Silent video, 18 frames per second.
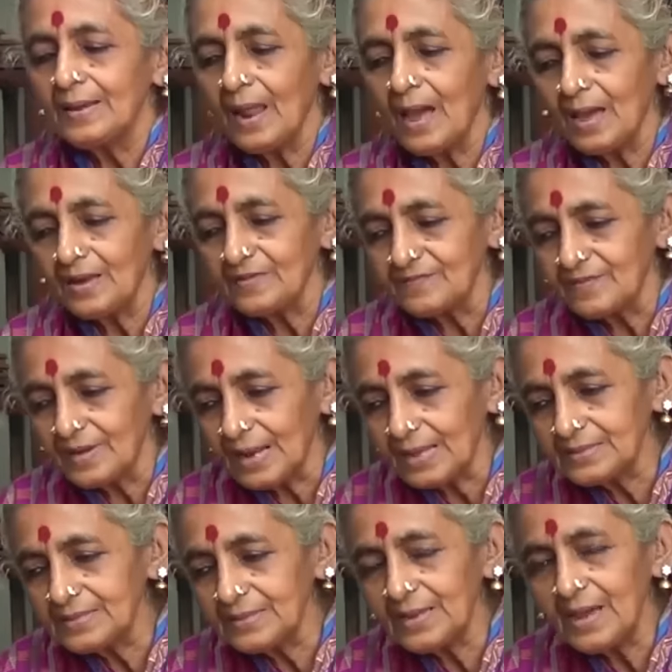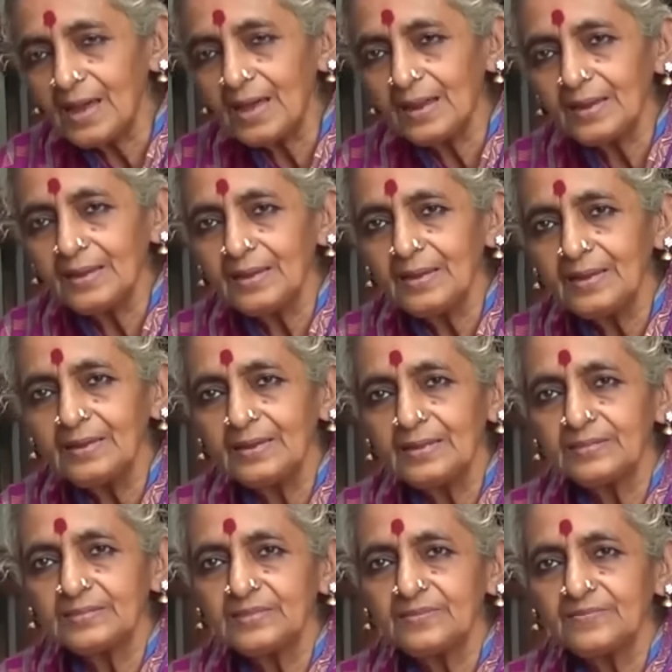நான் வலது காலை
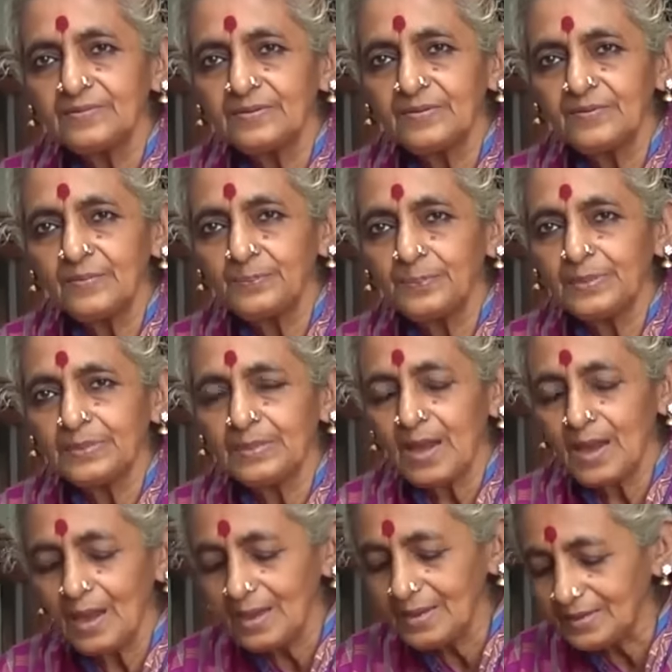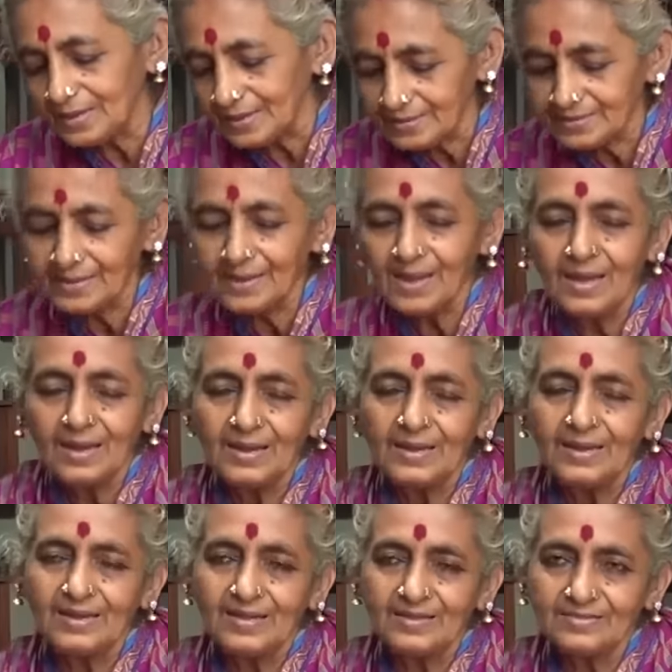இடத்து வைப்பதா இடது
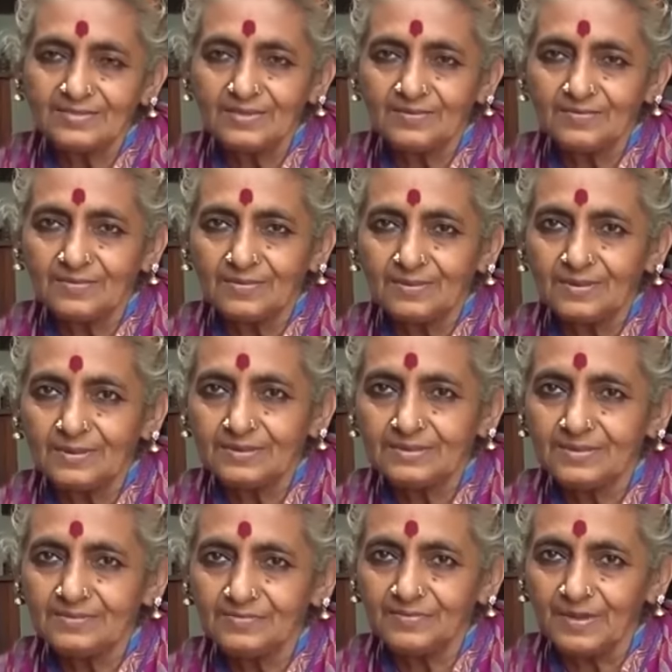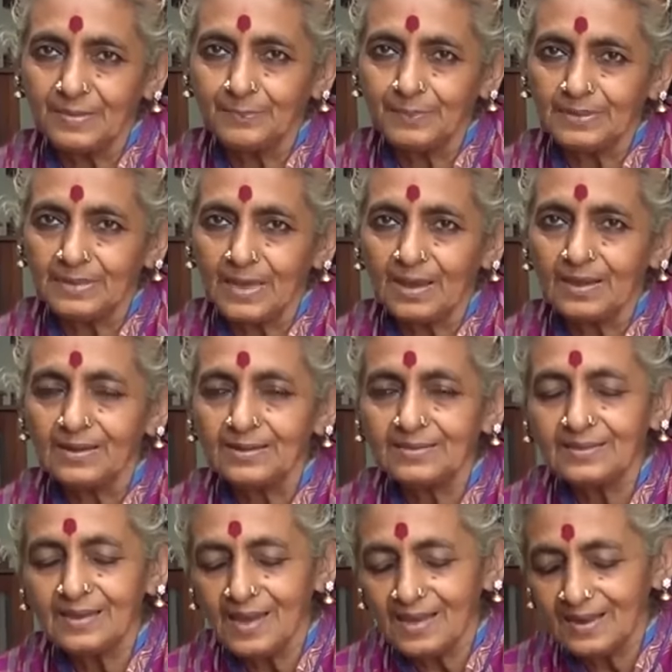காலை எடுத்து எடுத்து வைப்பதா
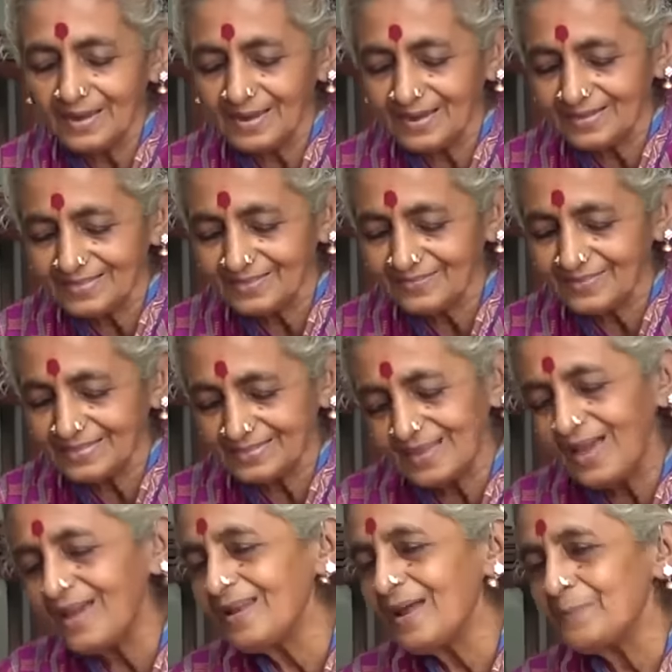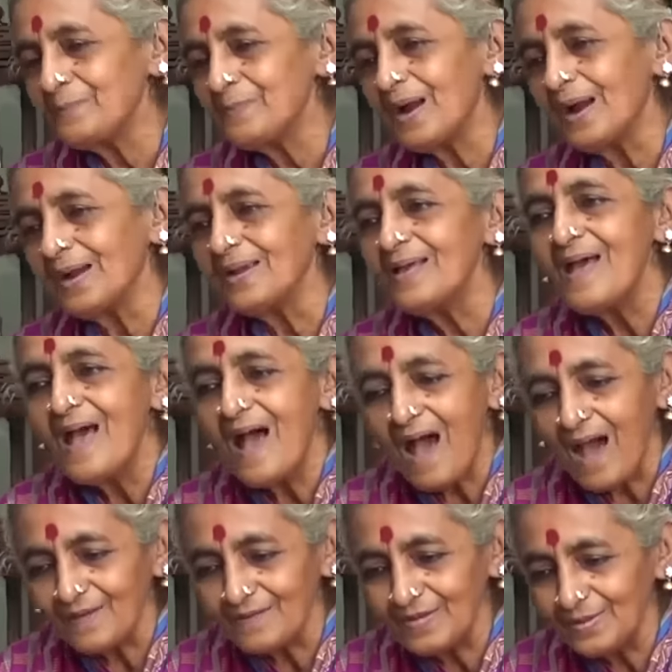இடது காலை எடுத்து வைத்தால் அம்பாள்
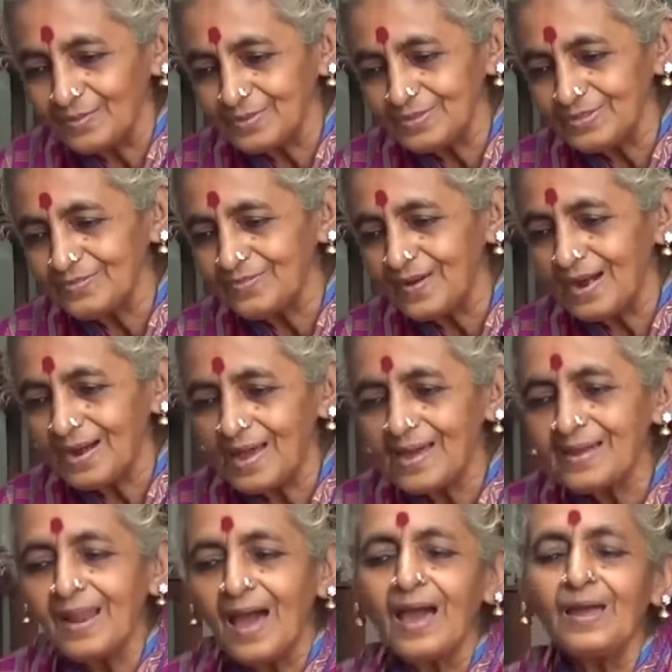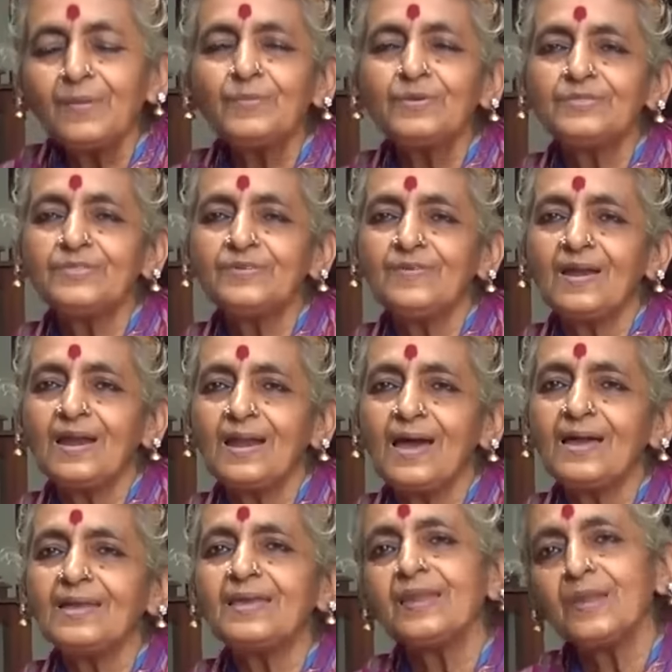அவள் முந்துவாளா நான்
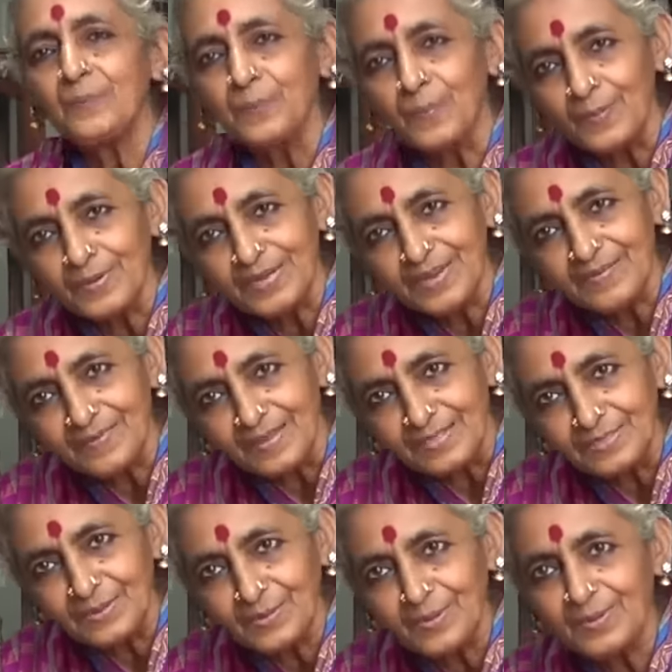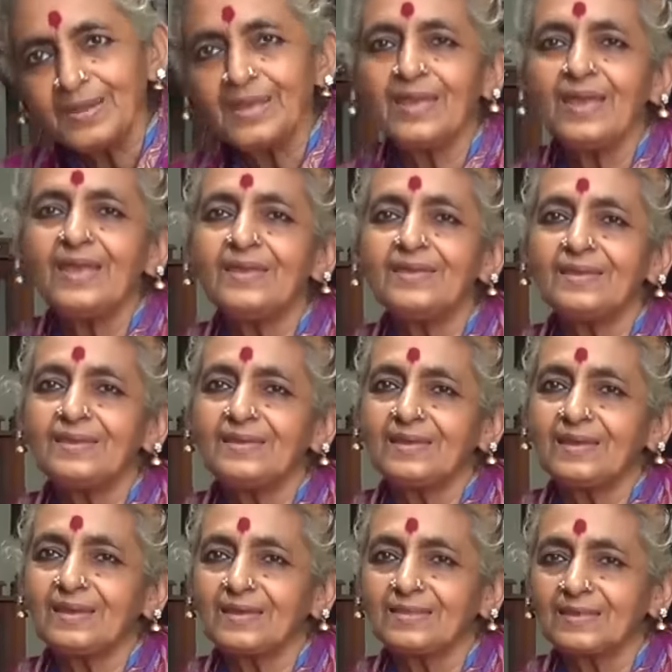முந்துவாளா என போட்டி வந்து கொண்டே
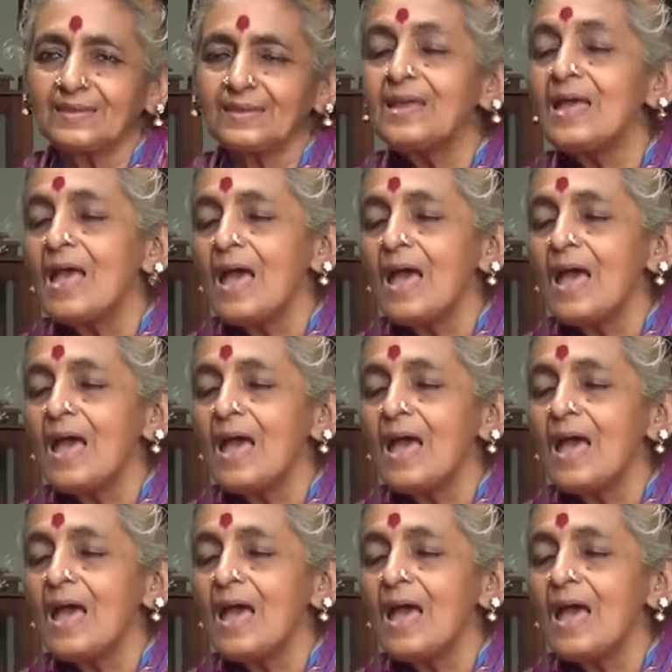இருக்கிறது